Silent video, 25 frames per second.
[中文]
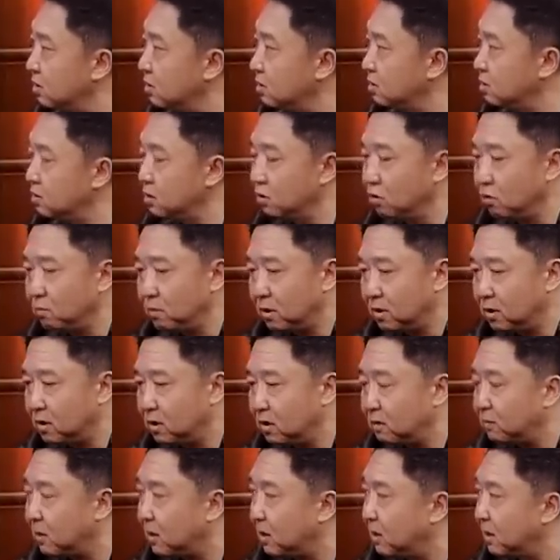对，是由捧
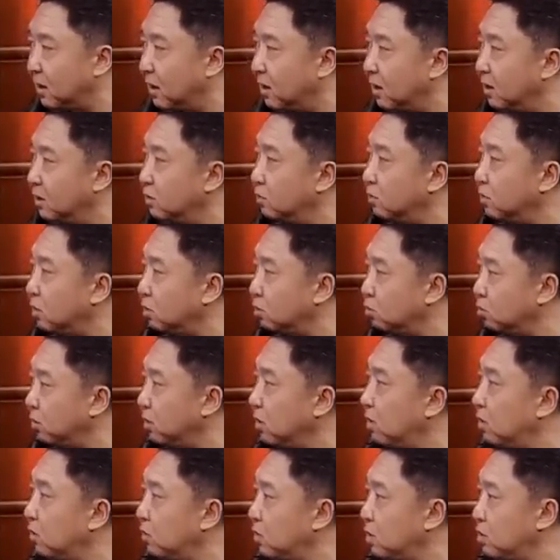哏的把这打开，就到最
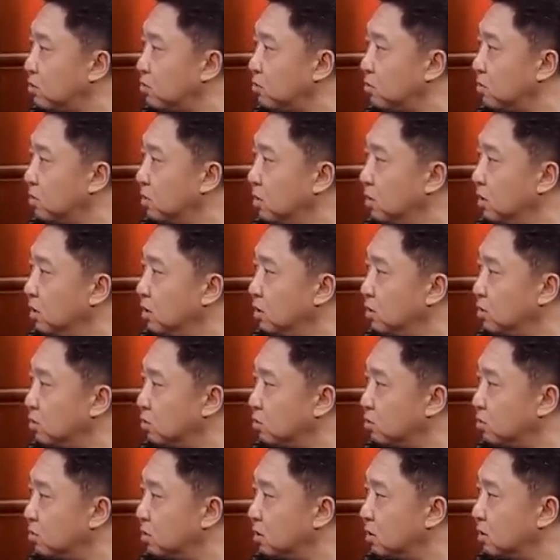后一句，就
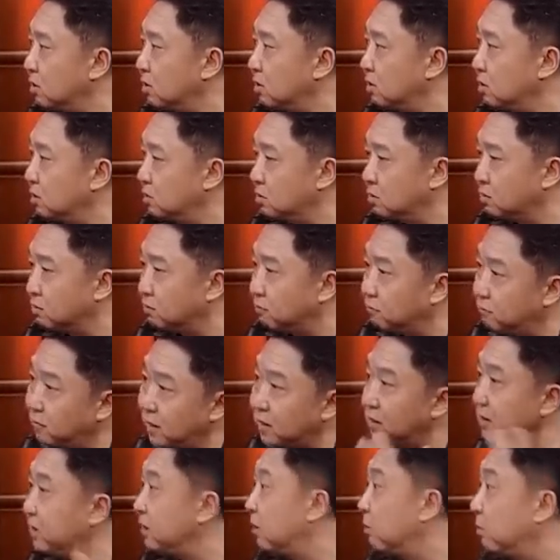是说就是
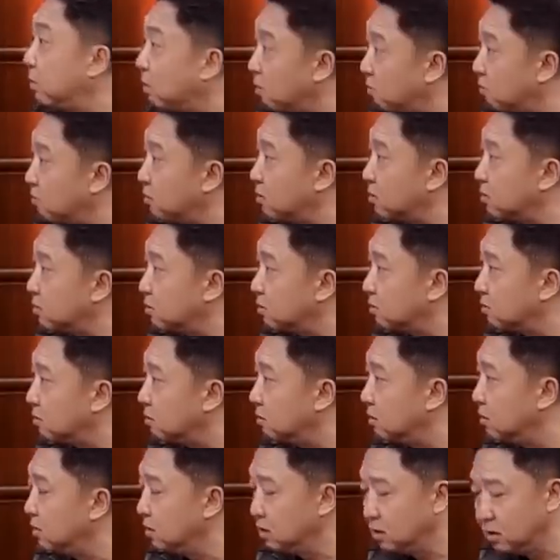翻这个包袱的时候，
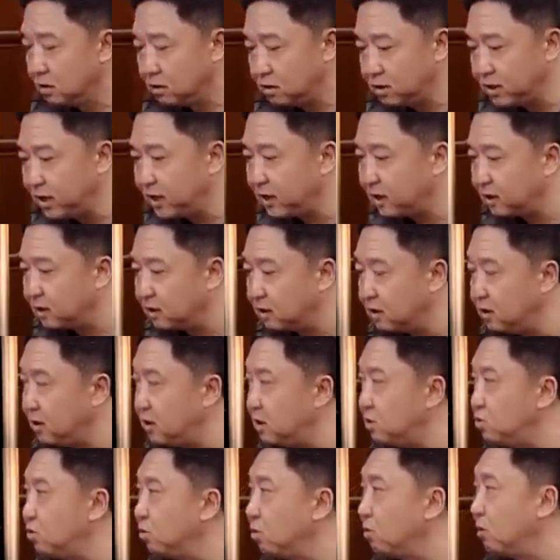啊，这个
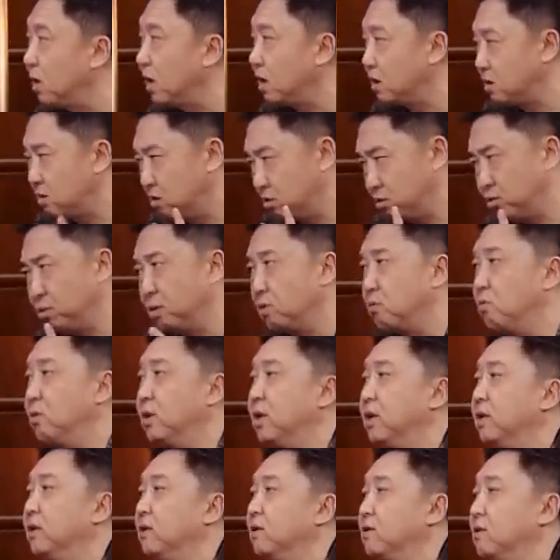一句话是最过
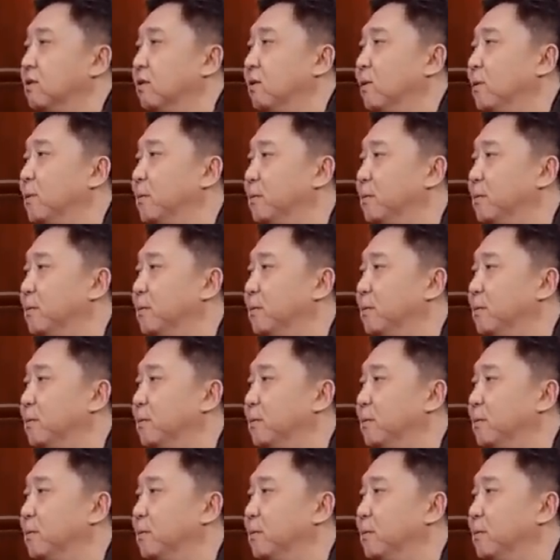瘾的时候。